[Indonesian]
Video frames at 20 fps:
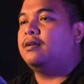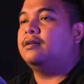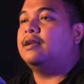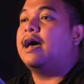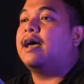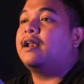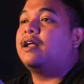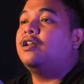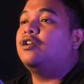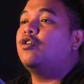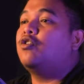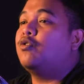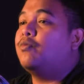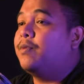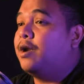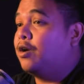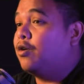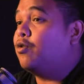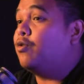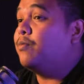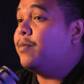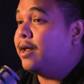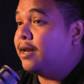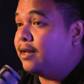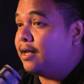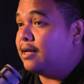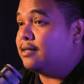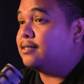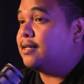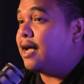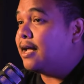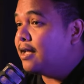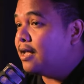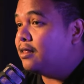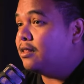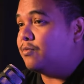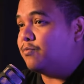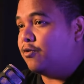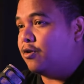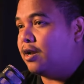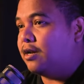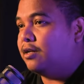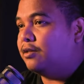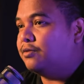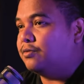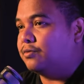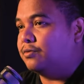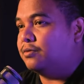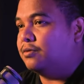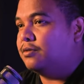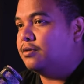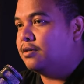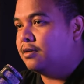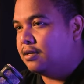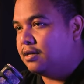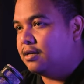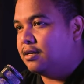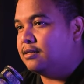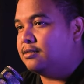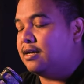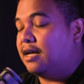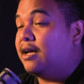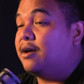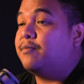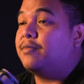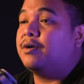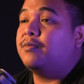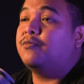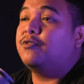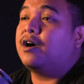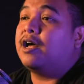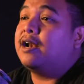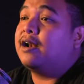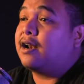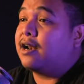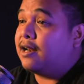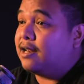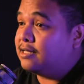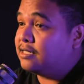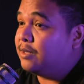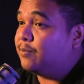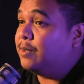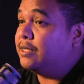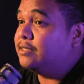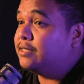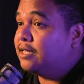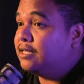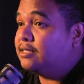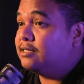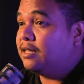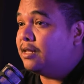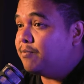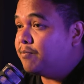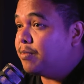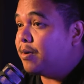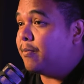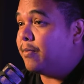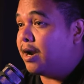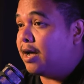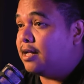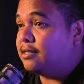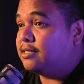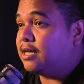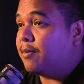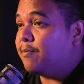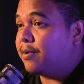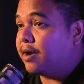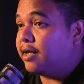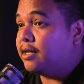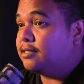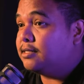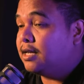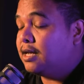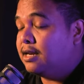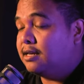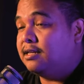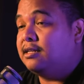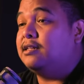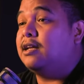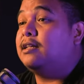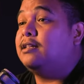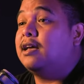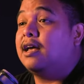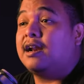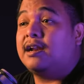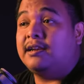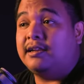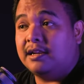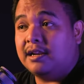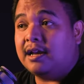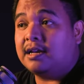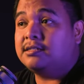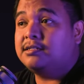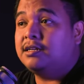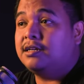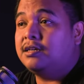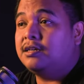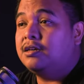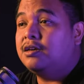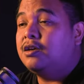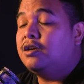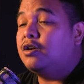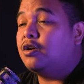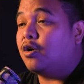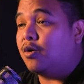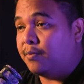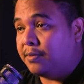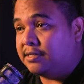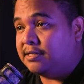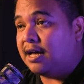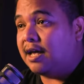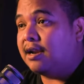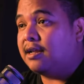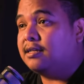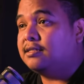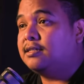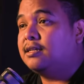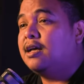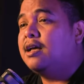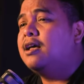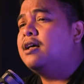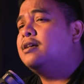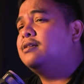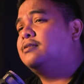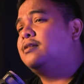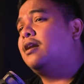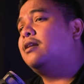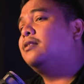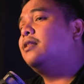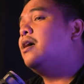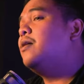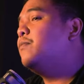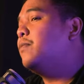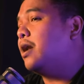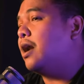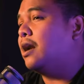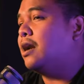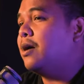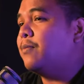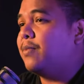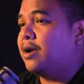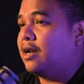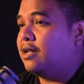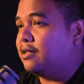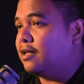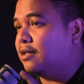Dari dokumen-dokumen yang saya temukan itu, saya menemukan relasi bisnis tim pemenangan capres di jajaran direksi, komisaris, serta berada pada